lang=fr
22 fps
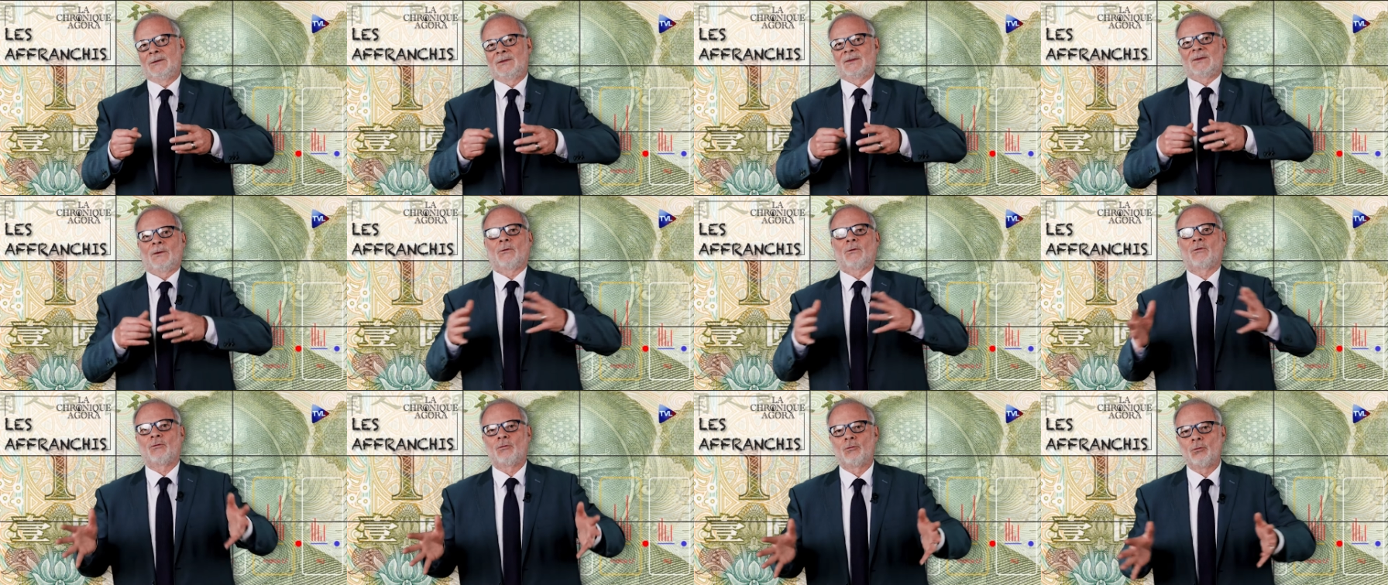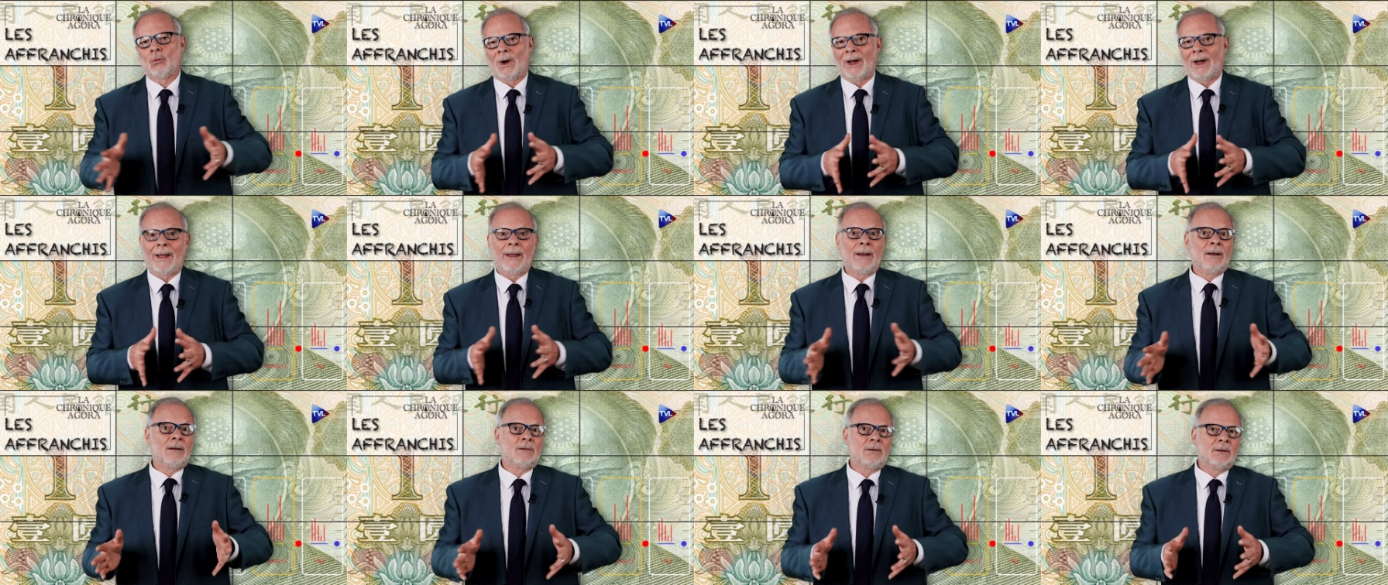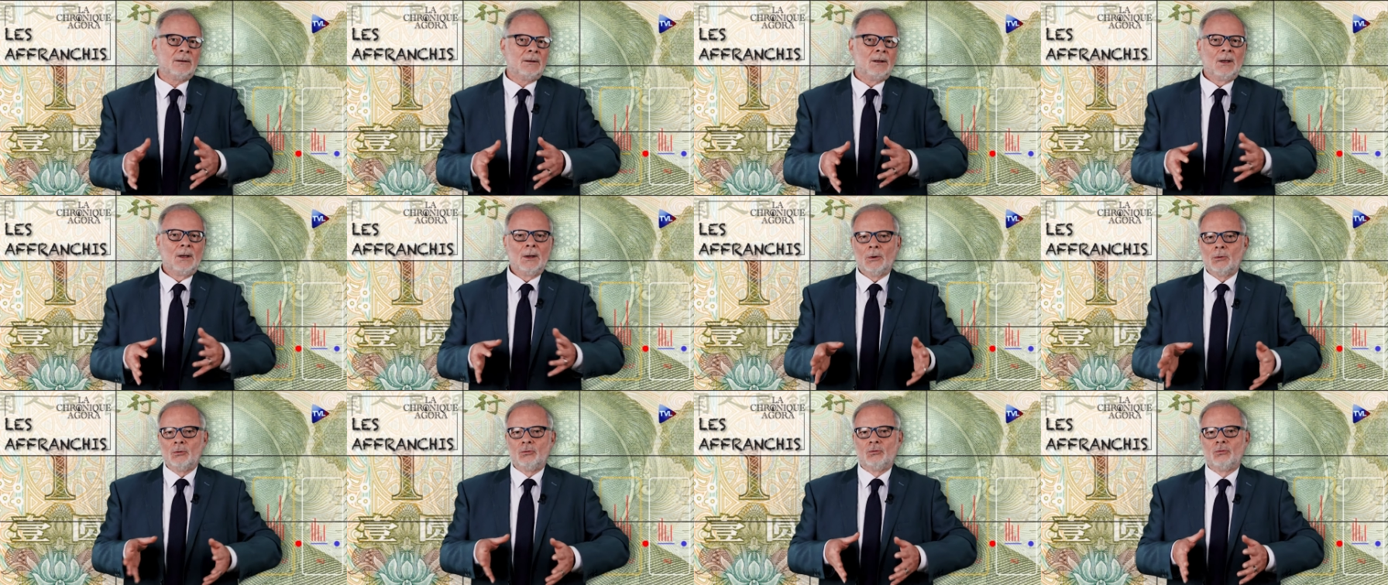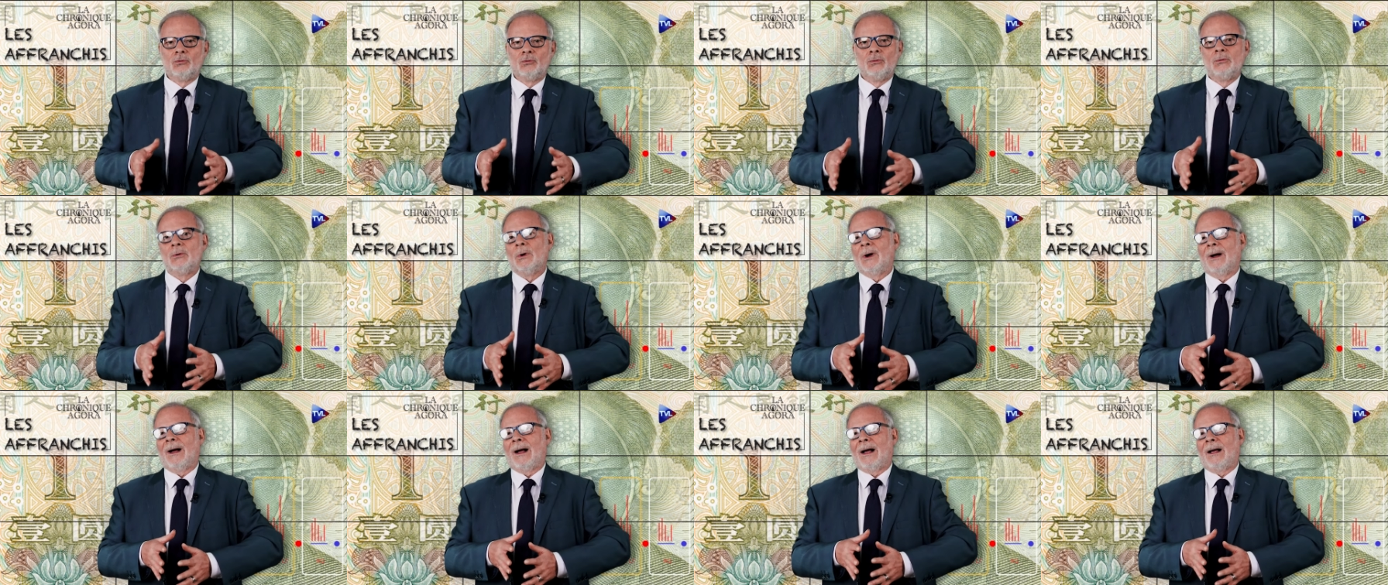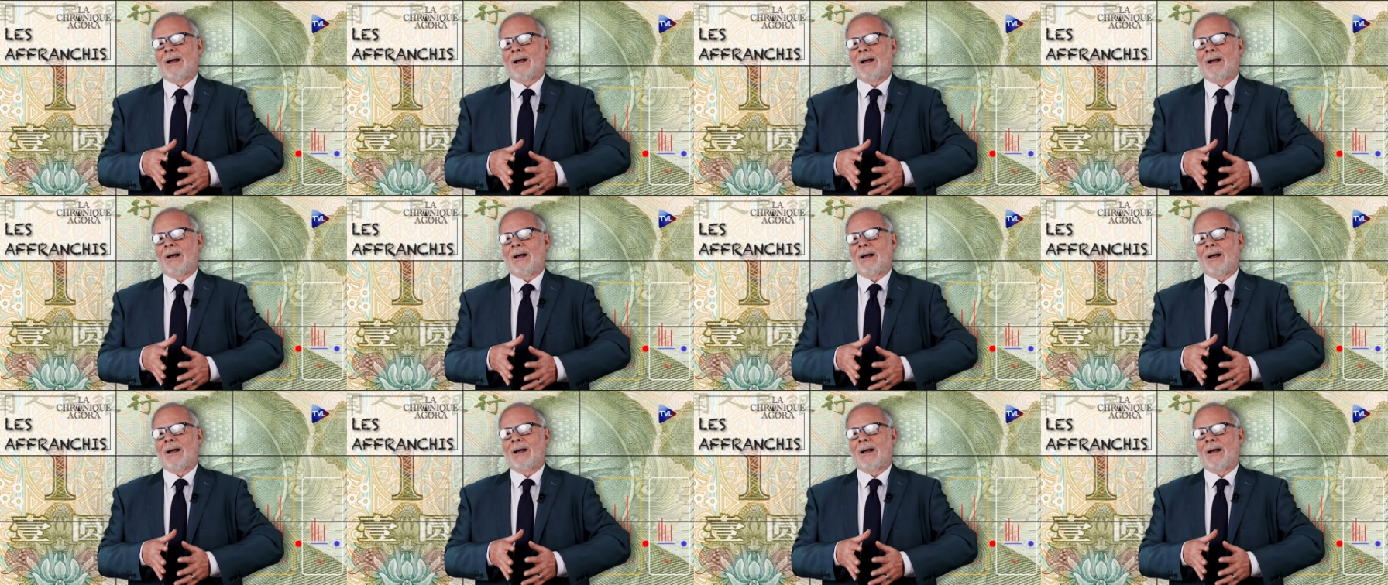censure a été d'une